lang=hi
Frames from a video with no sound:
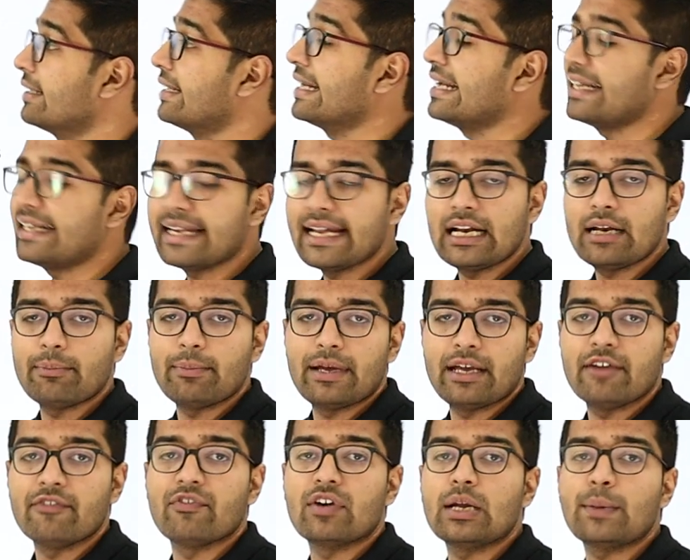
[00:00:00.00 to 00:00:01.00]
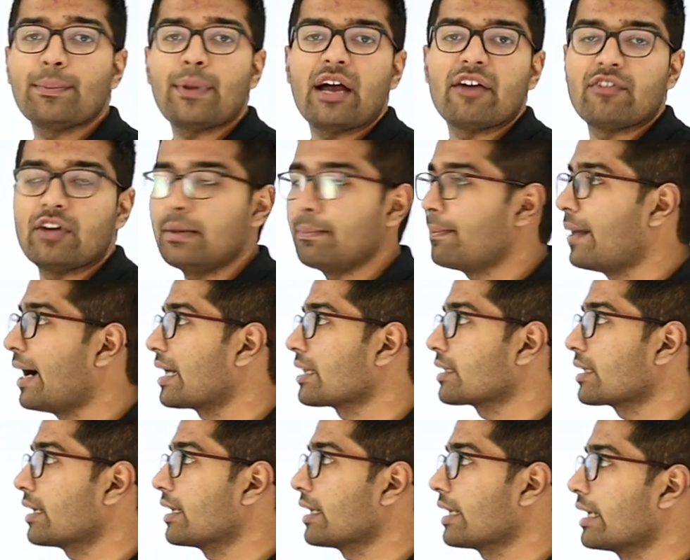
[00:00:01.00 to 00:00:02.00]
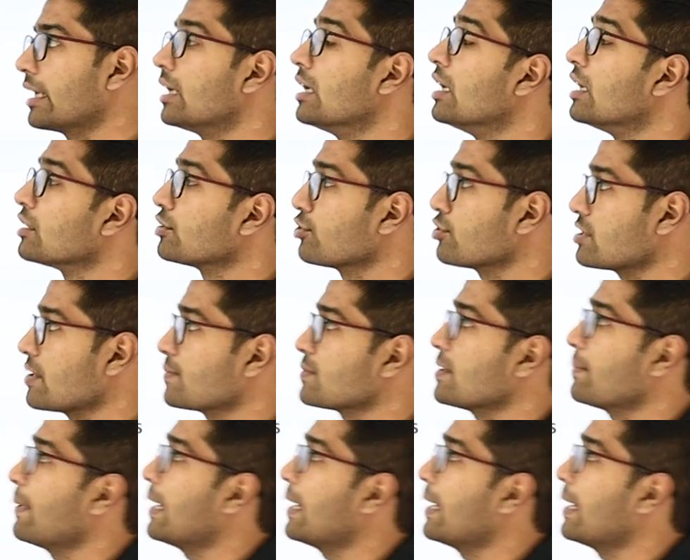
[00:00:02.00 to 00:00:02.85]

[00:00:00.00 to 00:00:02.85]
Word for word: डिटेल में वन बाय वन बात करेंगे तो सबसे